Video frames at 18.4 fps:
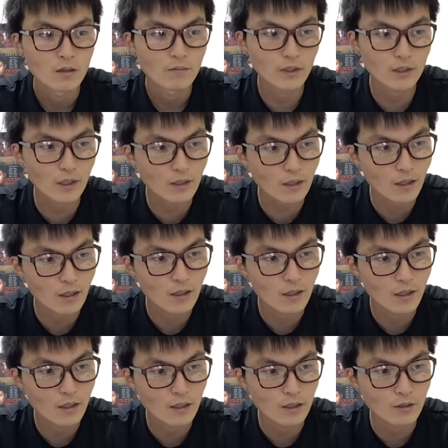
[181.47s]
ん、まあ、ただ、
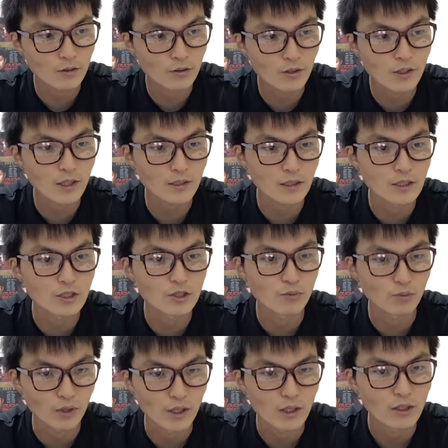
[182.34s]
えー、グリア選手
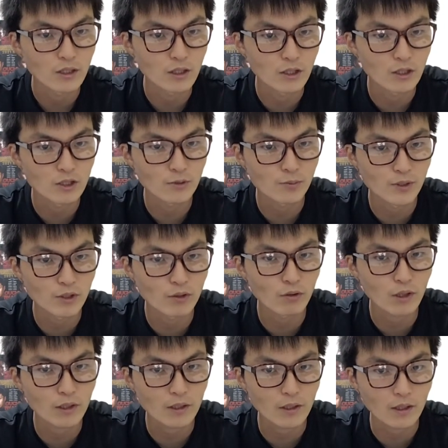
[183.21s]
もね、
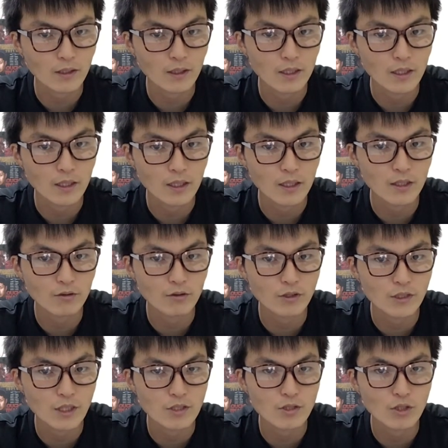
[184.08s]
スピードがあってかなりやりにく
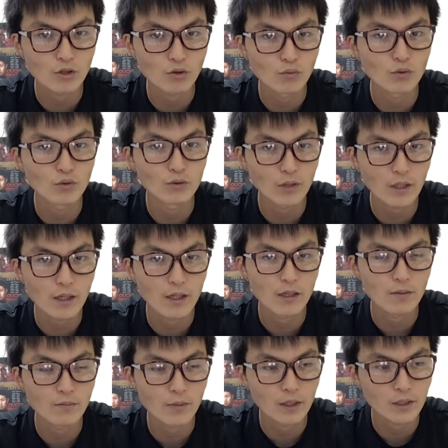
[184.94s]
い選手だと思うん
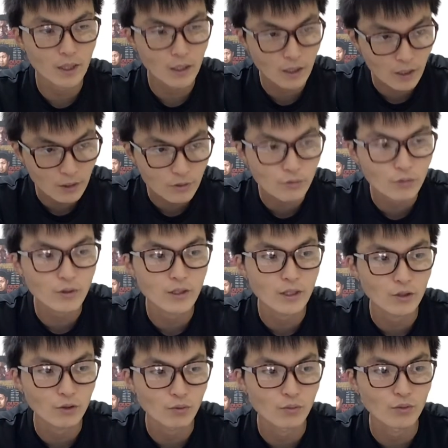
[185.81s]
で、まあ、侮れ
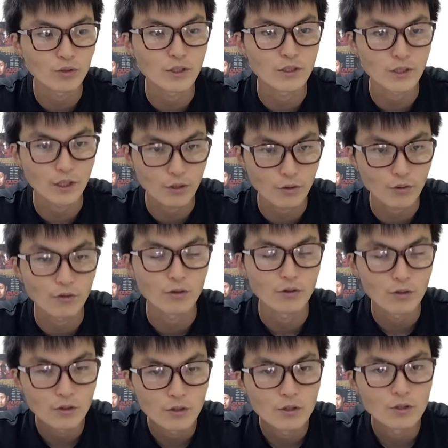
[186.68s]
ないと思うんですけど、
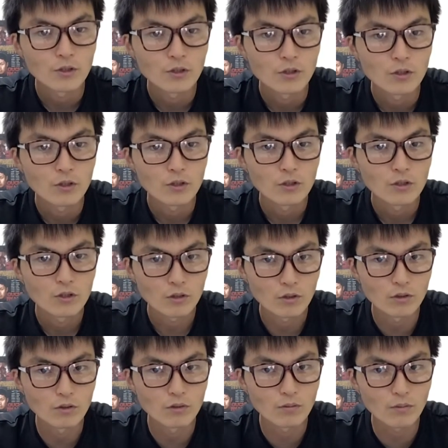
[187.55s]

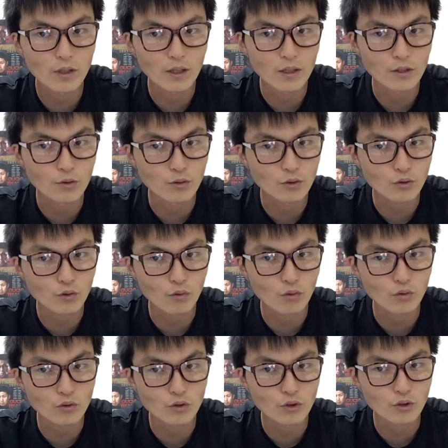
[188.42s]
うん、まあ、予
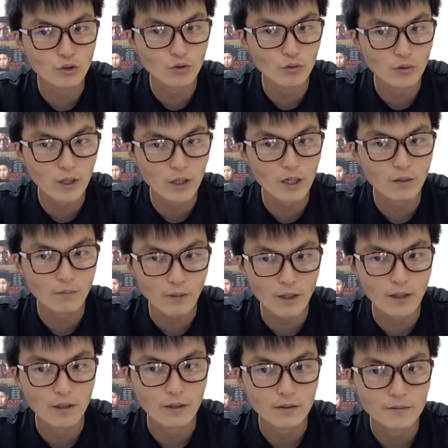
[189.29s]
想をするのであれ
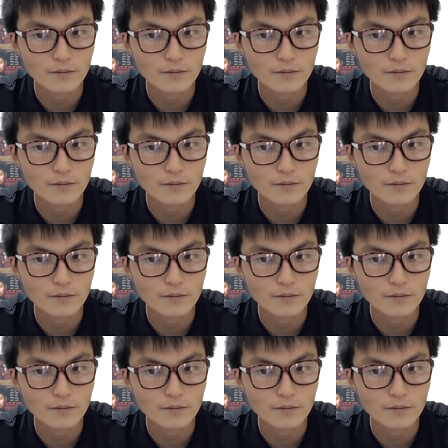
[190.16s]
ば、